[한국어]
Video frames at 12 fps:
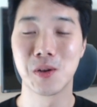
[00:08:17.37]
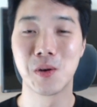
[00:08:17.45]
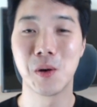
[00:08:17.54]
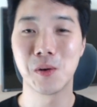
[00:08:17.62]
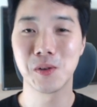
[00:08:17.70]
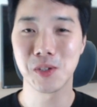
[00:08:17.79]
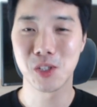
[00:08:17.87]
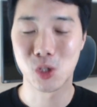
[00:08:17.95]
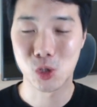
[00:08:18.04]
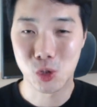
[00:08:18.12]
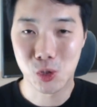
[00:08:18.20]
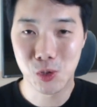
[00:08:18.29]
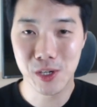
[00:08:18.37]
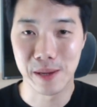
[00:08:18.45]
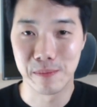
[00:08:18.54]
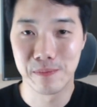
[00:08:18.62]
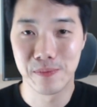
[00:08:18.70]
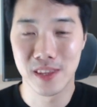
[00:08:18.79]
go on a
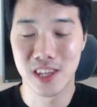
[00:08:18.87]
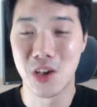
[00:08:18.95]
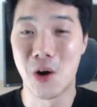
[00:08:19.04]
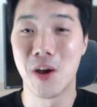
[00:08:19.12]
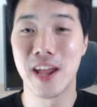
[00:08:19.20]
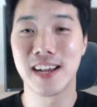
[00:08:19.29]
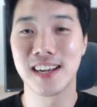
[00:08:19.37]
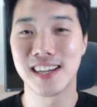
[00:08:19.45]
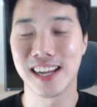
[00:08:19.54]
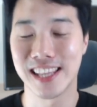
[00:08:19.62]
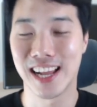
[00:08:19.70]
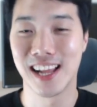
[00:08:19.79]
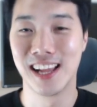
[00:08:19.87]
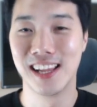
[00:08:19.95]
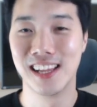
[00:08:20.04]
trip, 여행을 가다